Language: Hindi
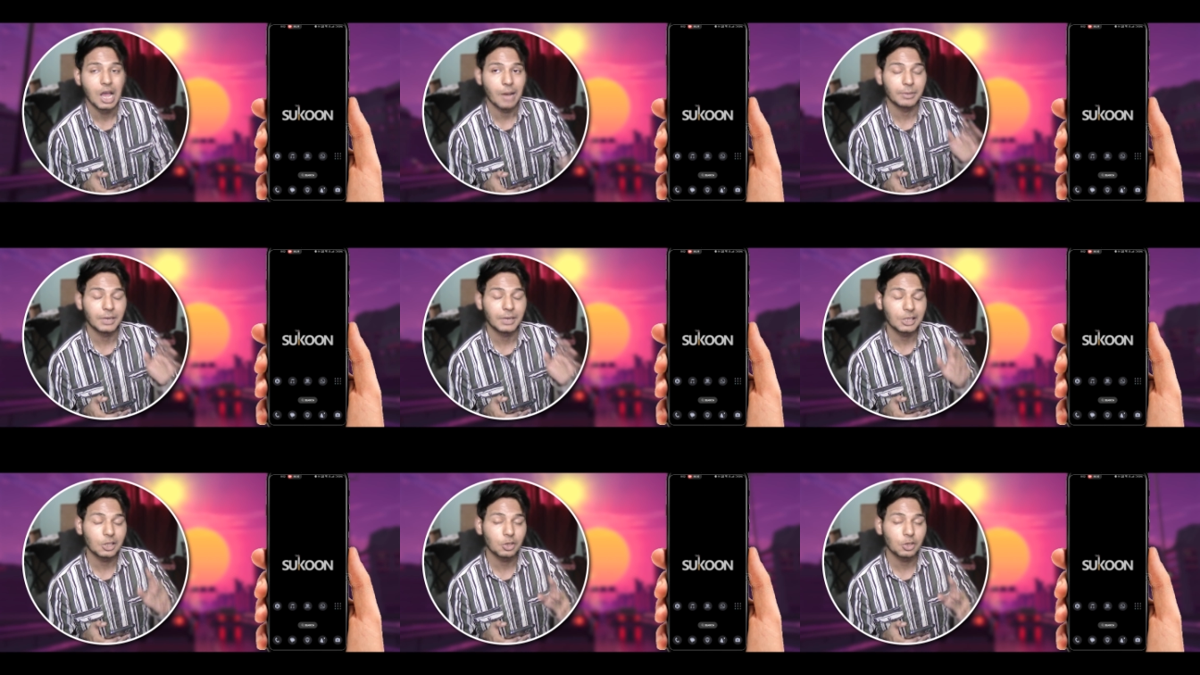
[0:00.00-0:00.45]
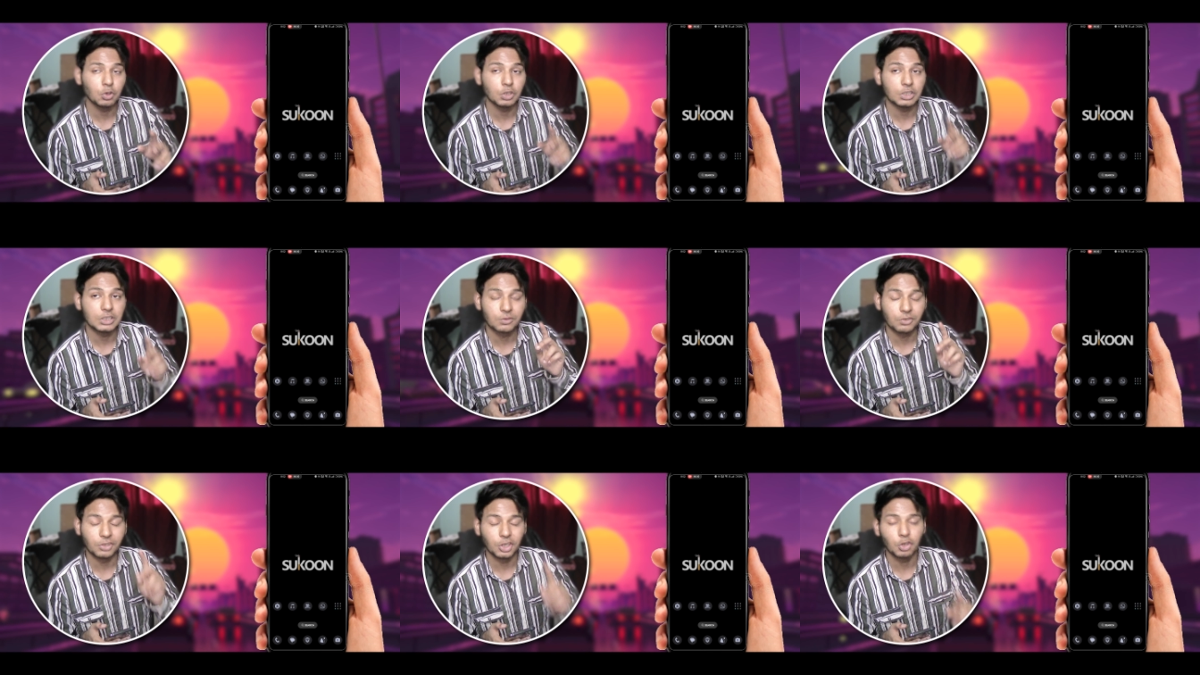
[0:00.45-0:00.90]
अब यार देखो
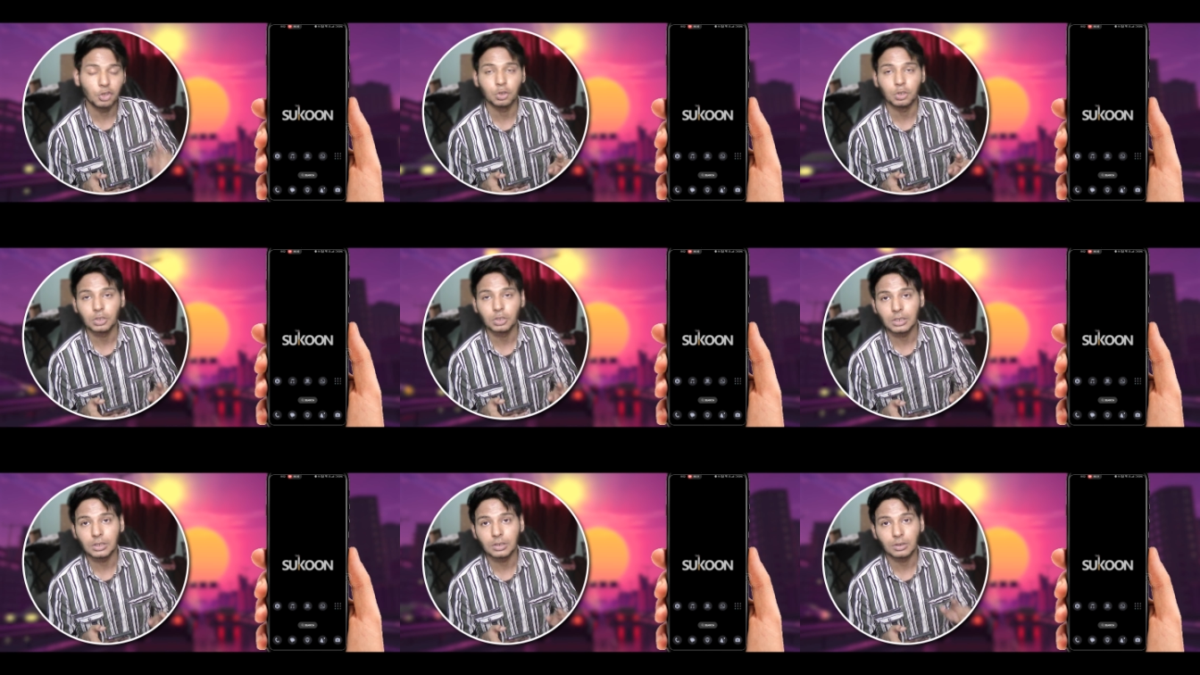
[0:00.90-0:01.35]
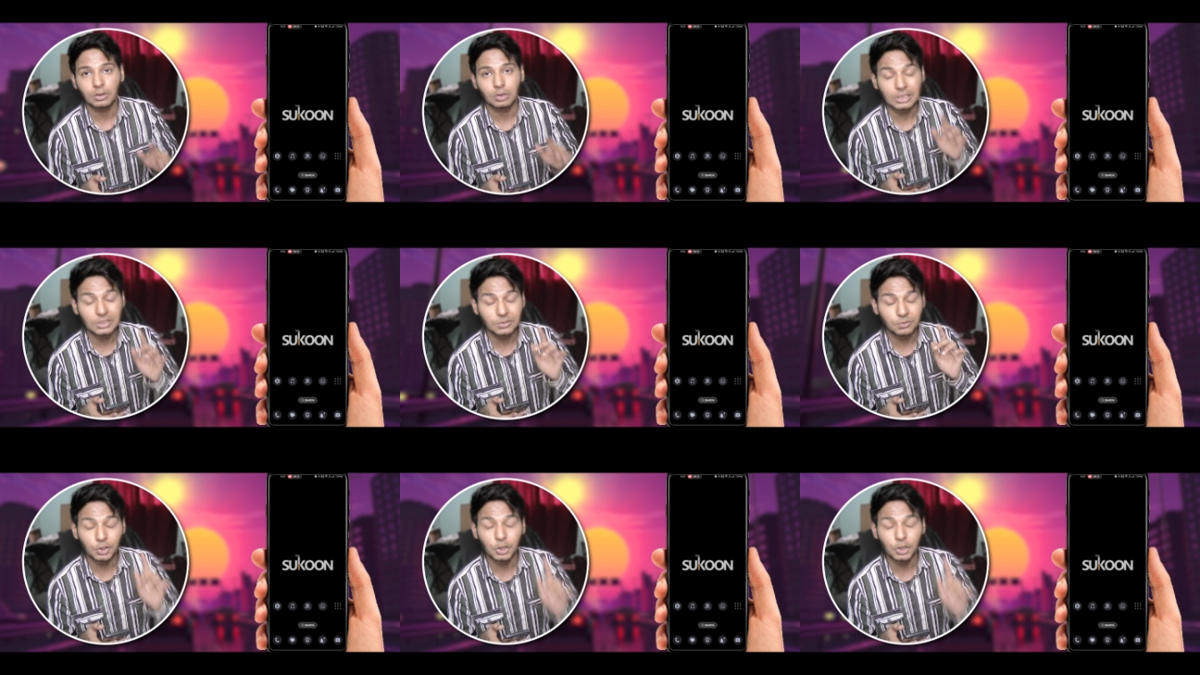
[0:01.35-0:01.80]
इस वीडियो को ना
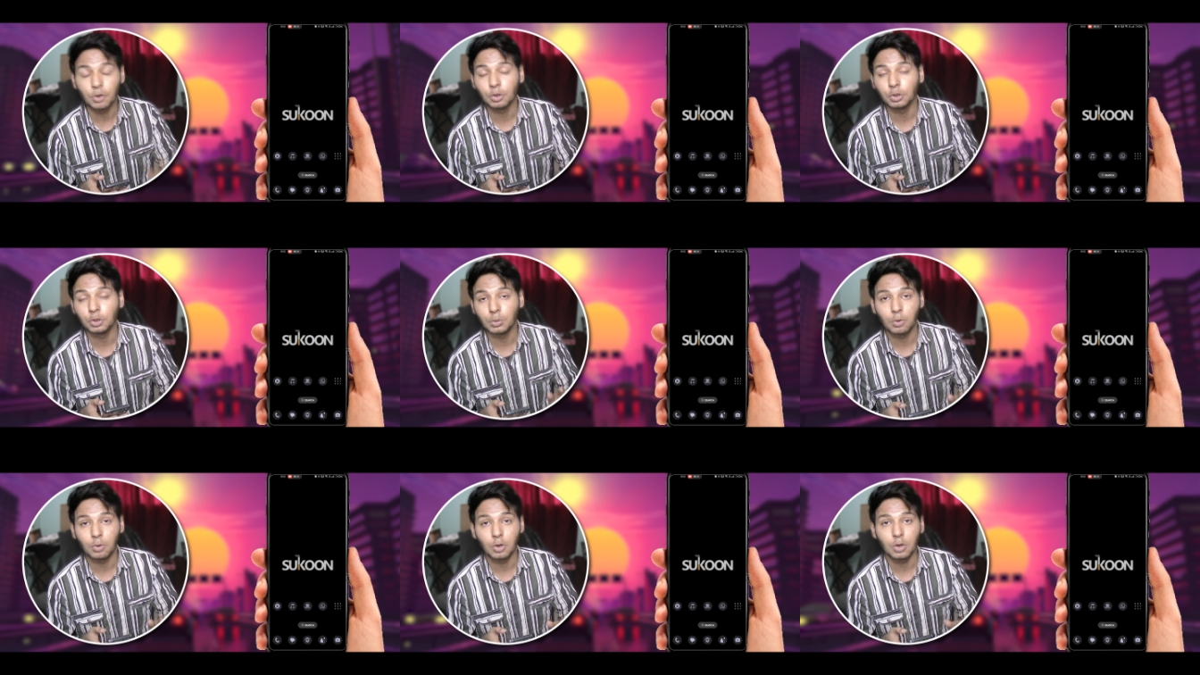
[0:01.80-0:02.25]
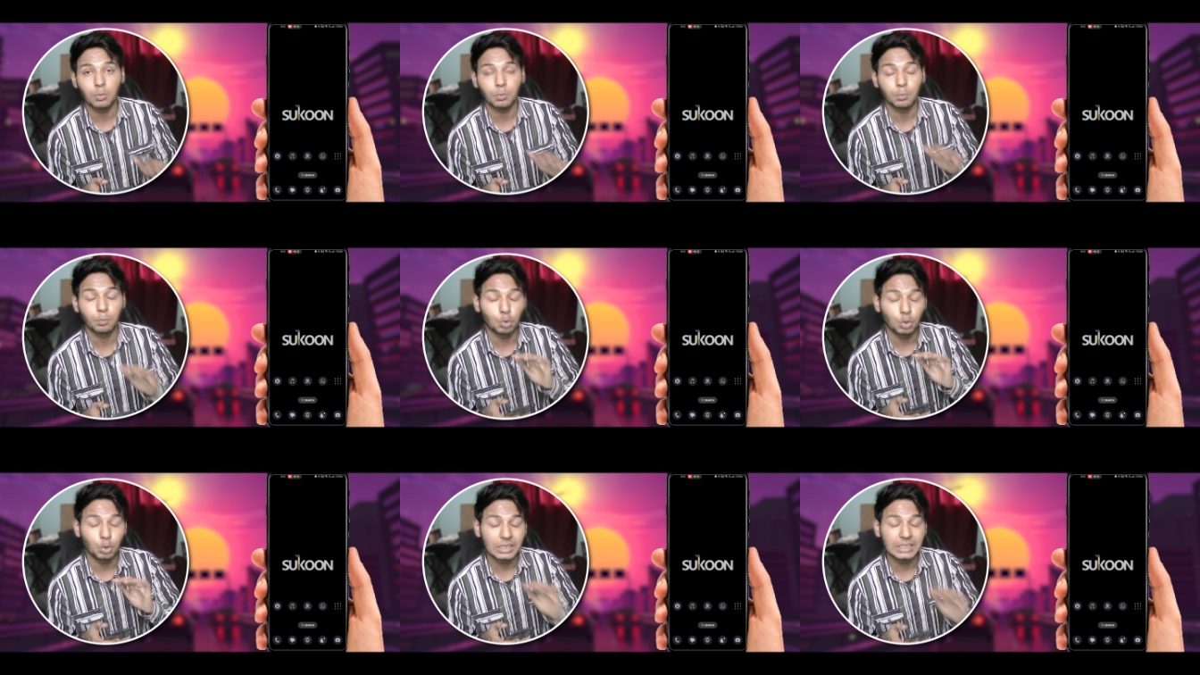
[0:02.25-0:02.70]
इस वीडियो को तुम लोग
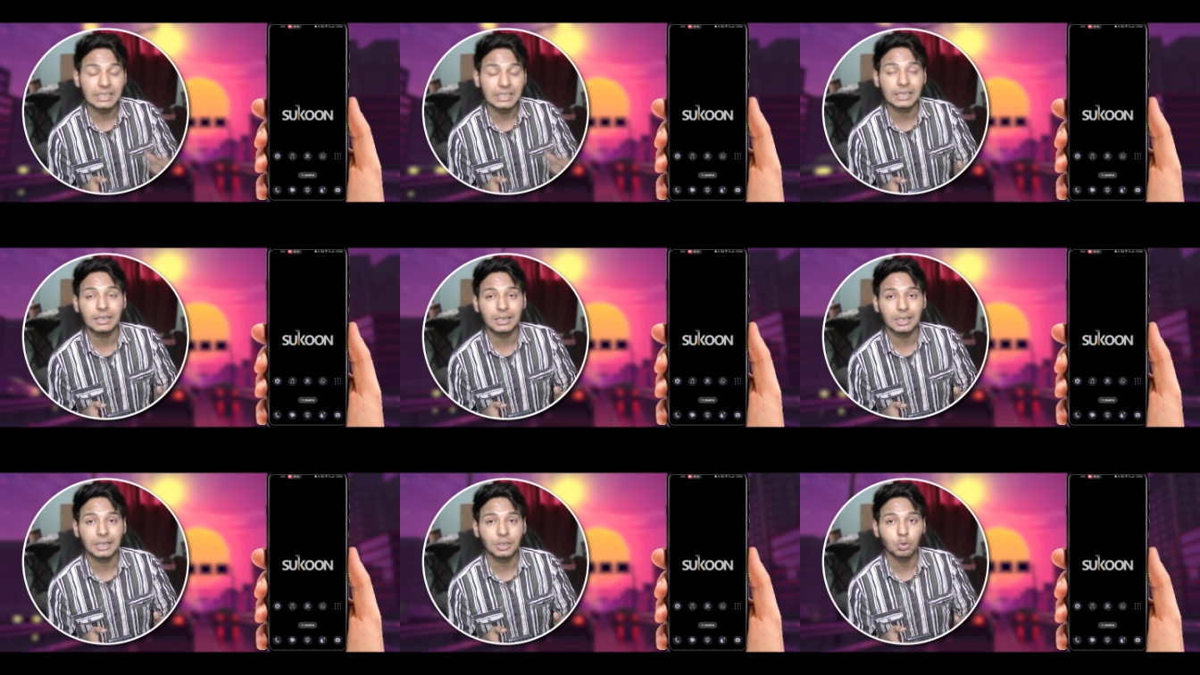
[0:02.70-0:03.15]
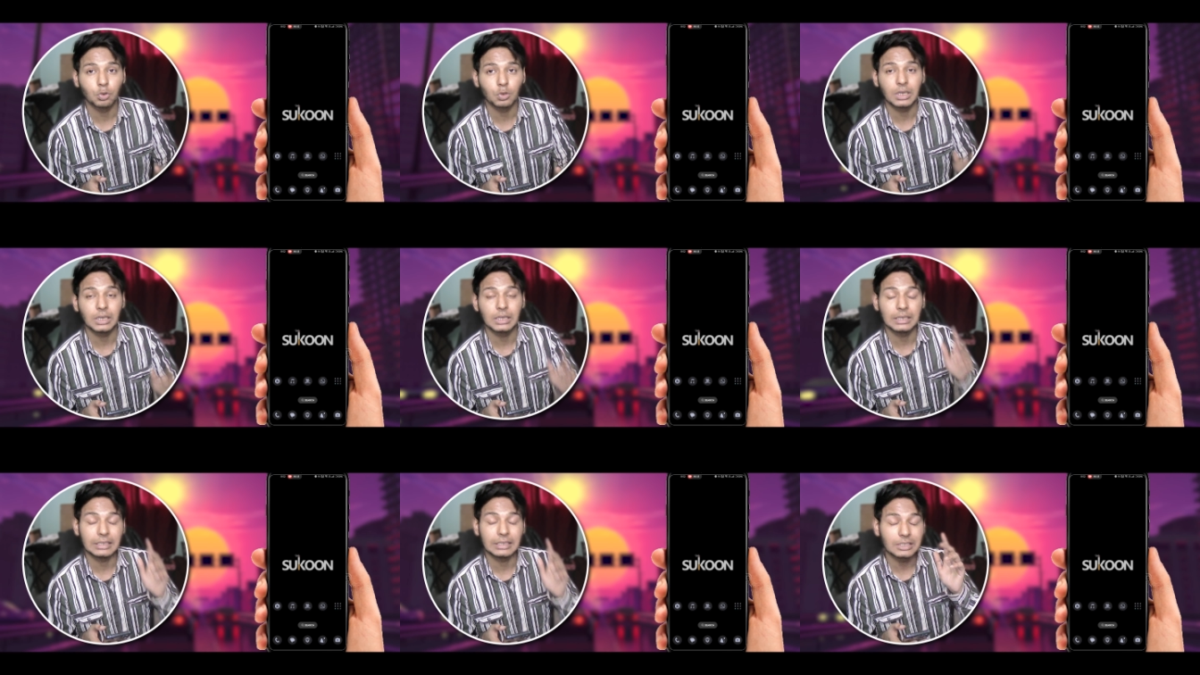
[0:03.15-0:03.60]
पूरा देख लेना
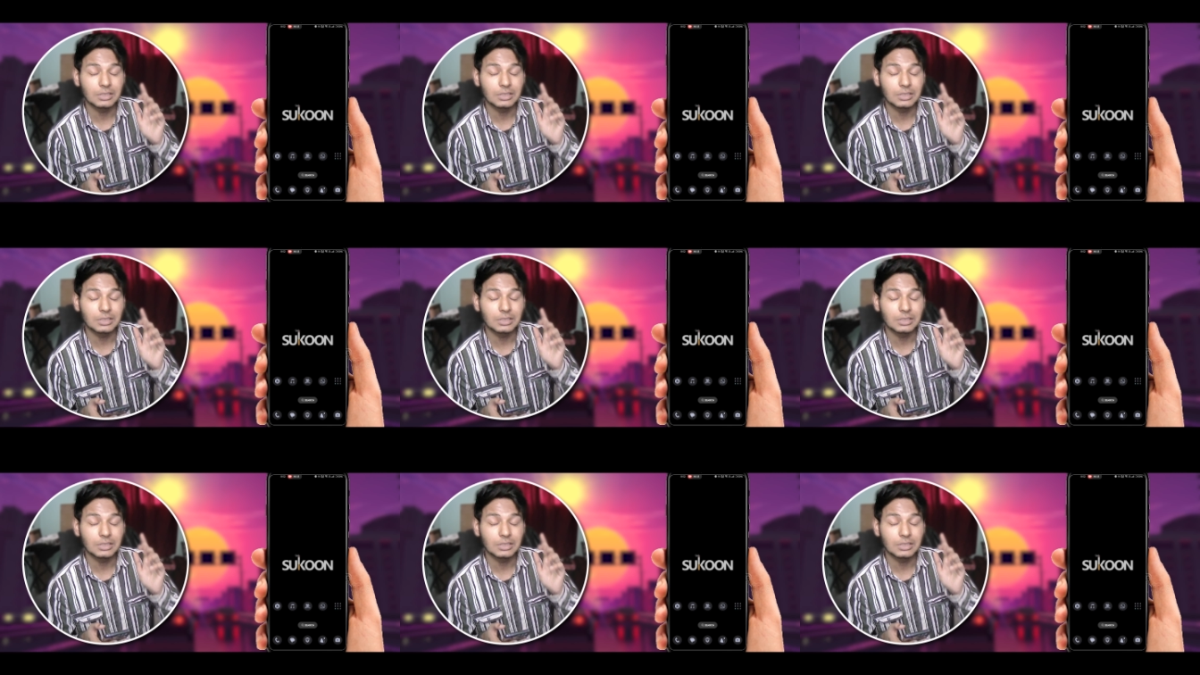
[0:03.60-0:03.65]
क्योंकि